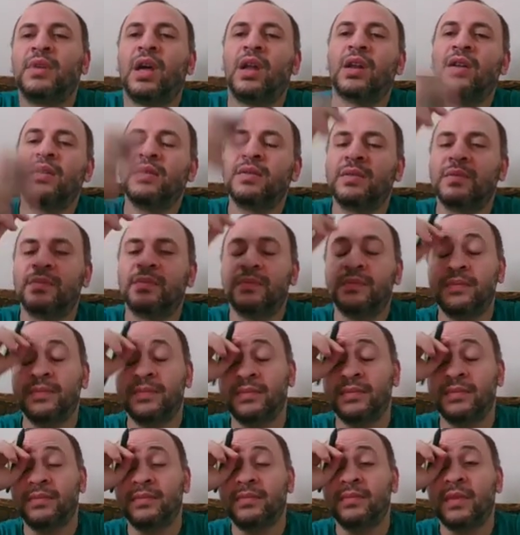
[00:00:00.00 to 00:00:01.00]
خلاص
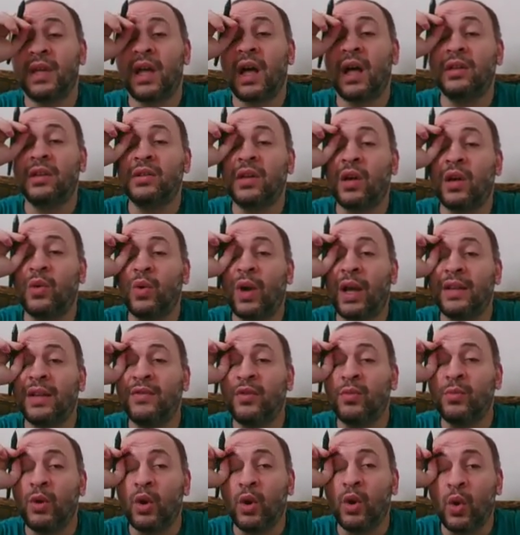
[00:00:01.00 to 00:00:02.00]
اضخم واحد
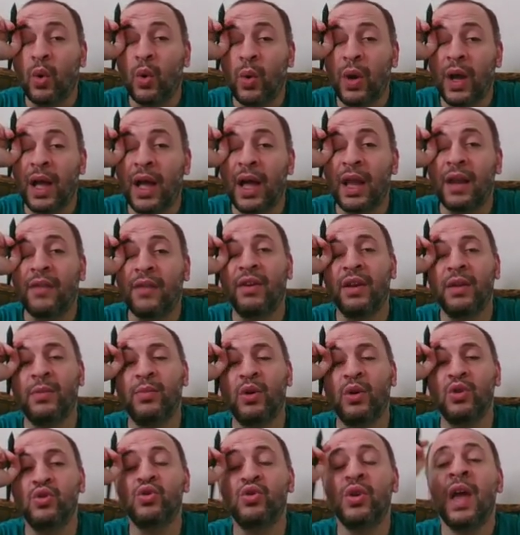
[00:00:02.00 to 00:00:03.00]
فيهم اللي هو
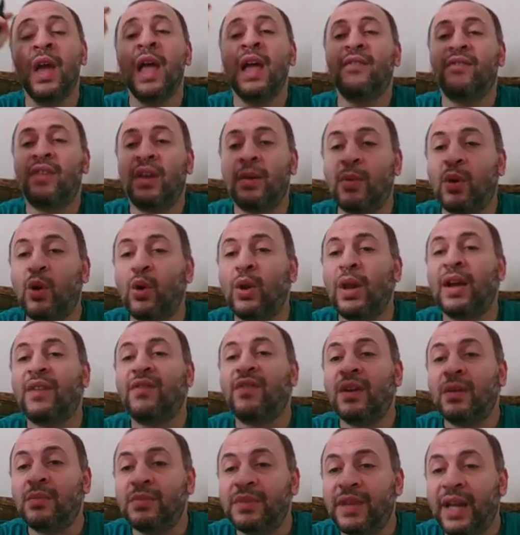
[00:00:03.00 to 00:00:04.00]
الفايبرينوجين فلما يقول لك
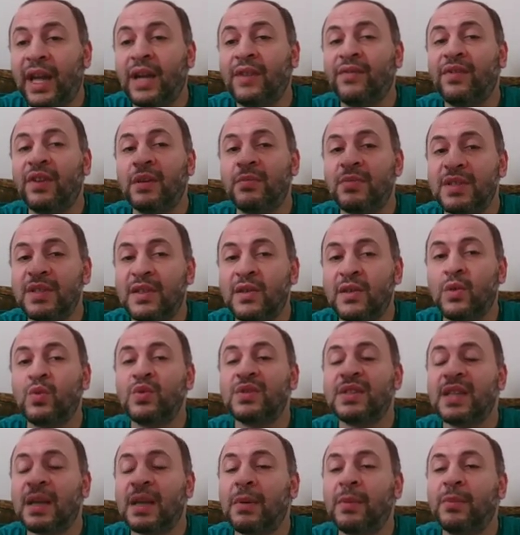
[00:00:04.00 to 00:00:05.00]
في الامتحان في الام اس
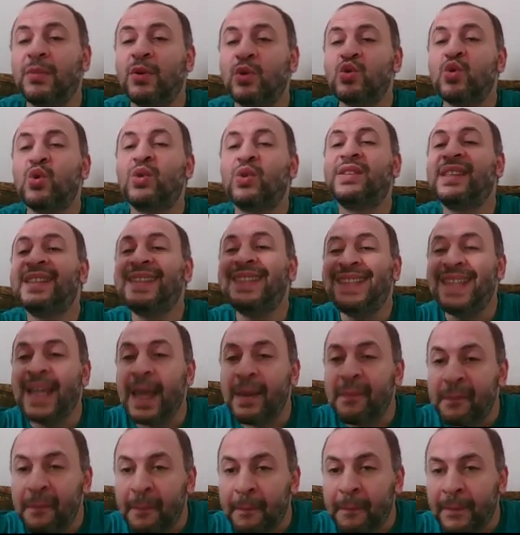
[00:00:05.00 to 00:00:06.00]
كيو سبب لزوجه
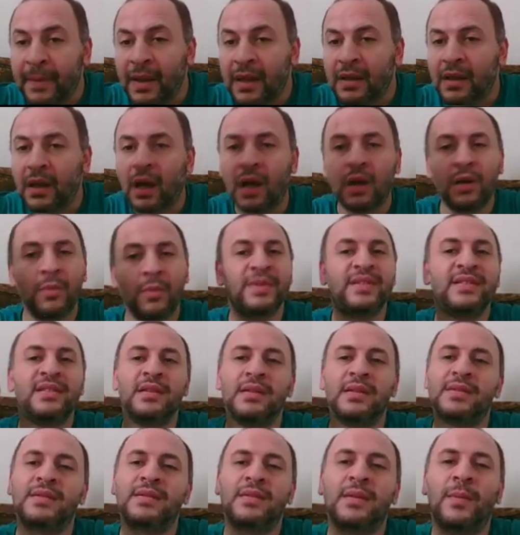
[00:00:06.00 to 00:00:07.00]
الدم ار بي
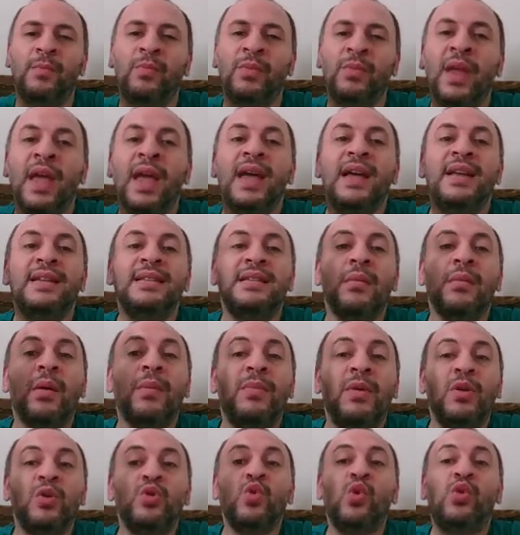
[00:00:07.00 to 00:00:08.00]

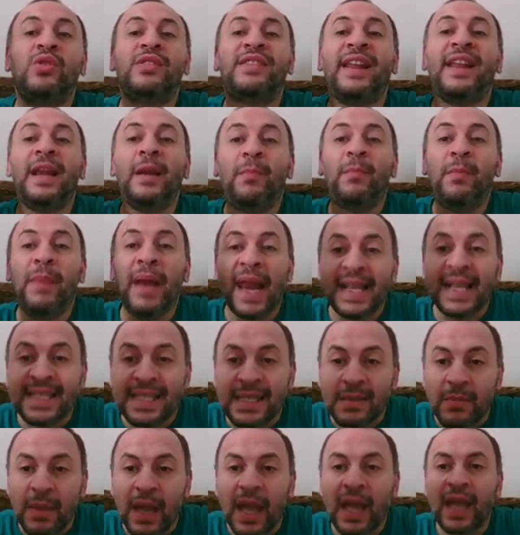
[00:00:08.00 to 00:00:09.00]
سبب لزوجة
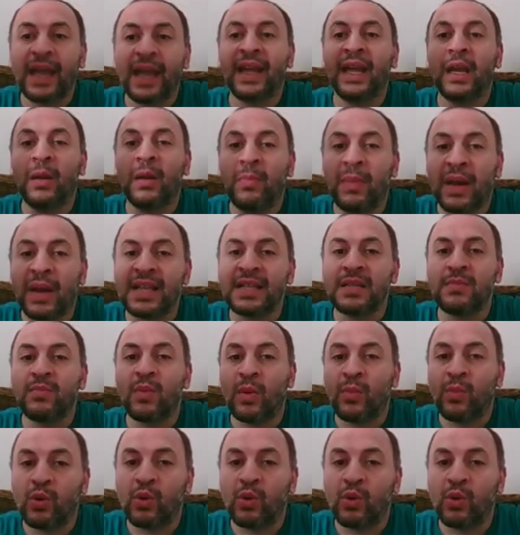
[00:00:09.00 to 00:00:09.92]
البلازما البلازما